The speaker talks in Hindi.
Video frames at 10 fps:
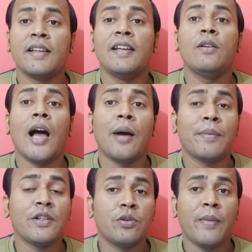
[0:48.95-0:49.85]
कि
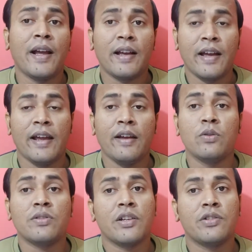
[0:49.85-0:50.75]
आपका जो बैंक है
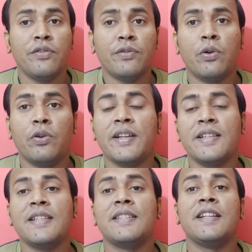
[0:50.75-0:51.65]
उसका स्विफ्ट कोड
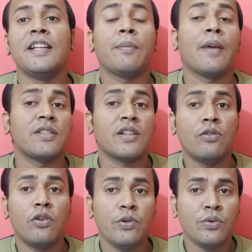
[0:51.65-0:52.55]
किसी सीनियर ब्रांच का
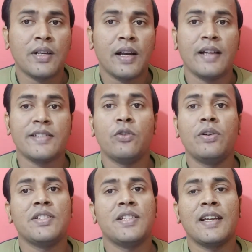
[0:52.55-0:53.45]
वो यूज़ कर रहा है चाहे
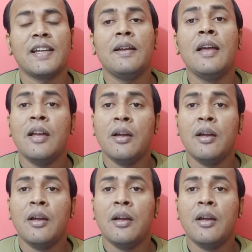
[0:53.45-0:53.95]
वो डिस्ट्रिक्ट की